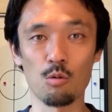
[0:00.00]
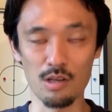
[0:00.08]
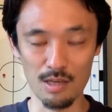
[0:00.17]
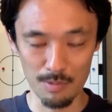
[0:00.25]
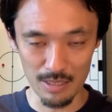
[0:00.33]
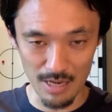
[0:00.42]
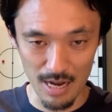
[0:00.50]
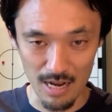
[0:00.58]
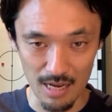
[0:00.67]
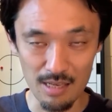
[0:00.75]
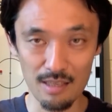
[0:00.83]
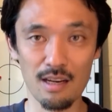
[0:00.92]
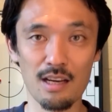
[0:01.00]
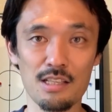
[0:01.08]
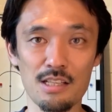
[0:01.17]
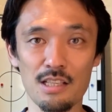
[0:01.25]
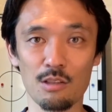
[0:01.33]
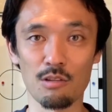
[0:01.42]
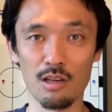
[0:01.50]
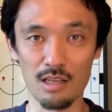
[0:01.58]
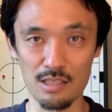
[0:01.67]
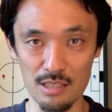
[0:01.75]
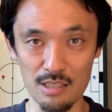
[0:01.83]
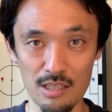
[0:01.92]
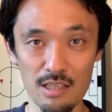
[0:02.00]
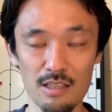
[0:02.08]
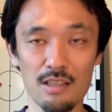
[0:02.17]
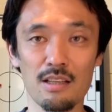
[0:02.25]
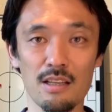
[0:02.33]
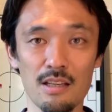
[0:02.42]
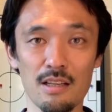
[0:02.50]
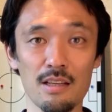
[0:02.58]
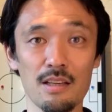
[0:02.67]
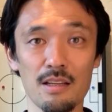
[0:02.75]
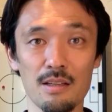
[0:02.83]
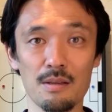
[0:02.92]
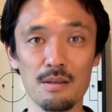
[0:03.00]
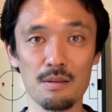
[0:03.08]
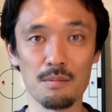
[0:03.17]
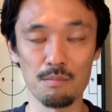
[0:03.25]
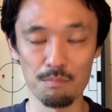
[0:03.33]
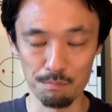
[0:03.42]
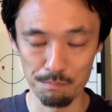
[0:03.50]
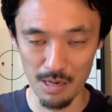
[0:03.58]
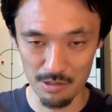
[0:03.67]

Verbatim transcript: ここからまた解説した戸田和之、えー、